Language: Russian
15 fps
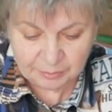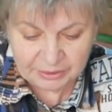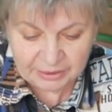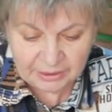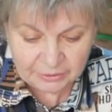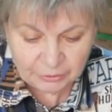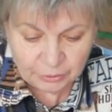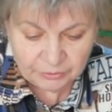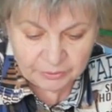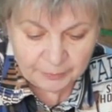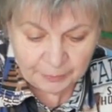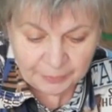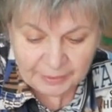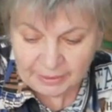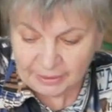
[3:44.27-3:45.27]

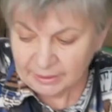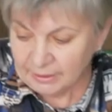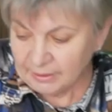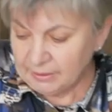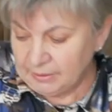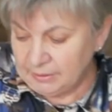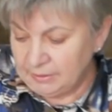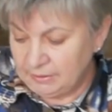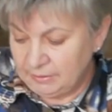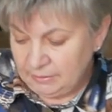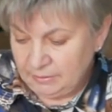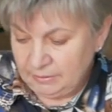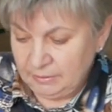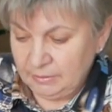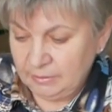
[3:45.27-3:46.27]
приготовим
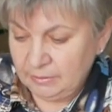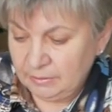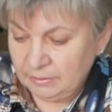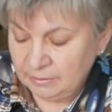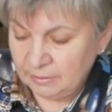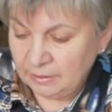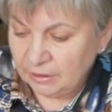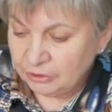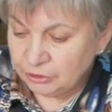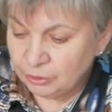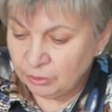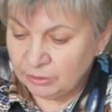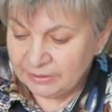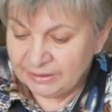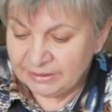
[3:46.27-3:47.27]

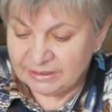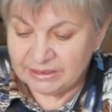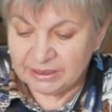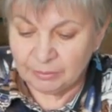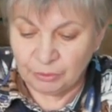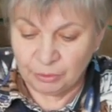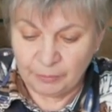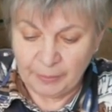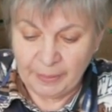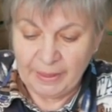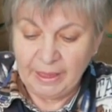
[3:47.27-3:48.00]
горшок и землю.